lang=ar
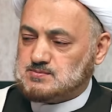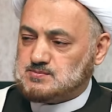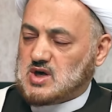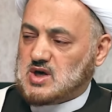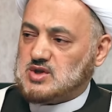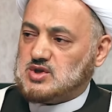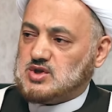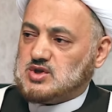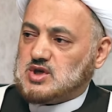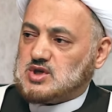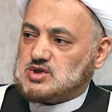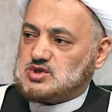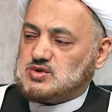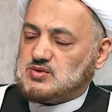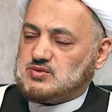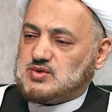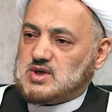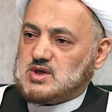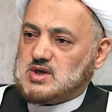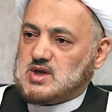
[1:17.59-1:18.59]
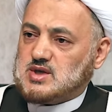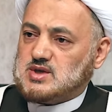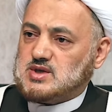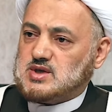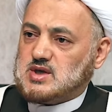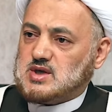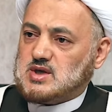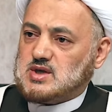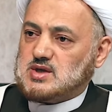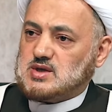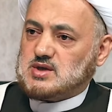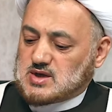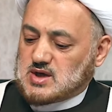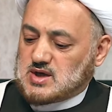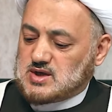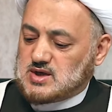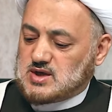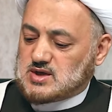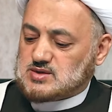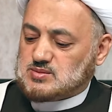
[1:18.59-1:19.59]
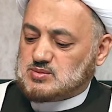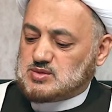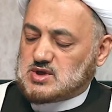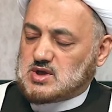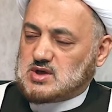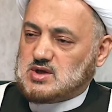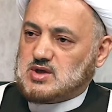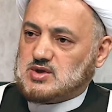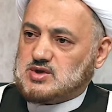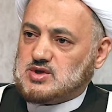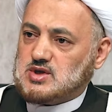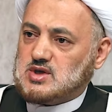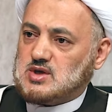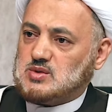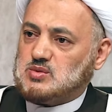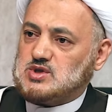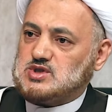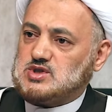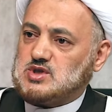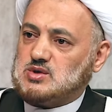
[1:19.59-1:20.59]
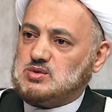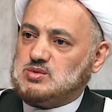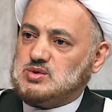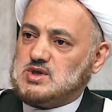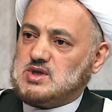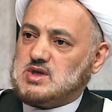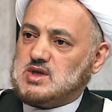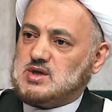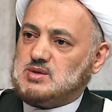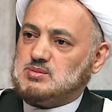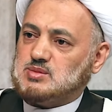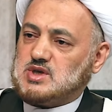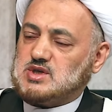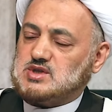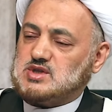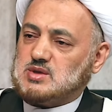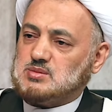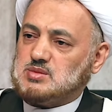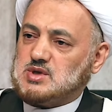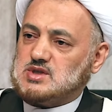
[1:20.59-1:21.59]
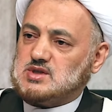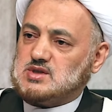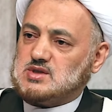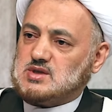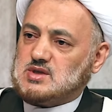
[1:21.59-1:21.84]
هذا يكشف على أنها كانت من الذين وصلوا إلى مرتبة